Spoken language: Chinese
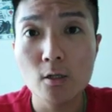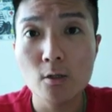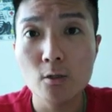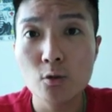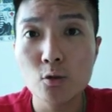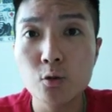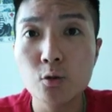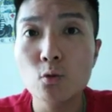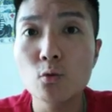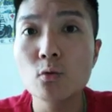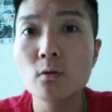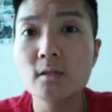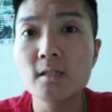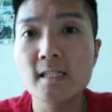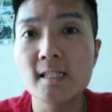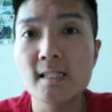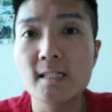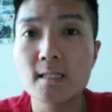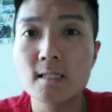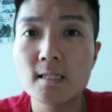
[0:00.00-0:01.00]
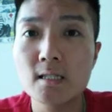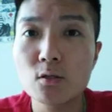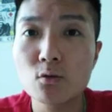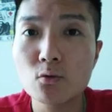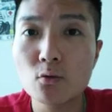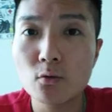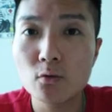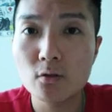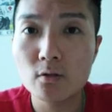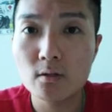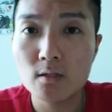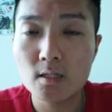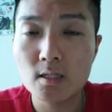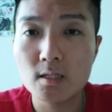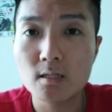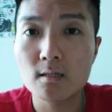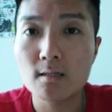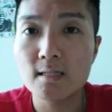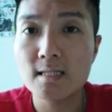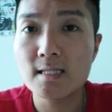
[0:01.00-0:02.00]
出这个星座运
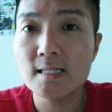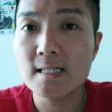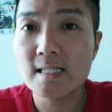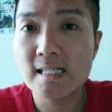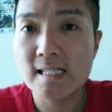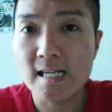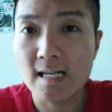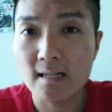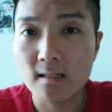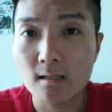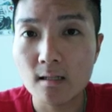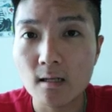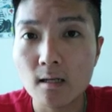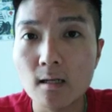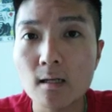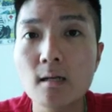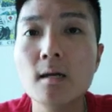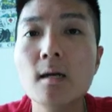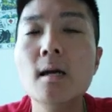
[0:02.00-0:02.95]
势之前呢，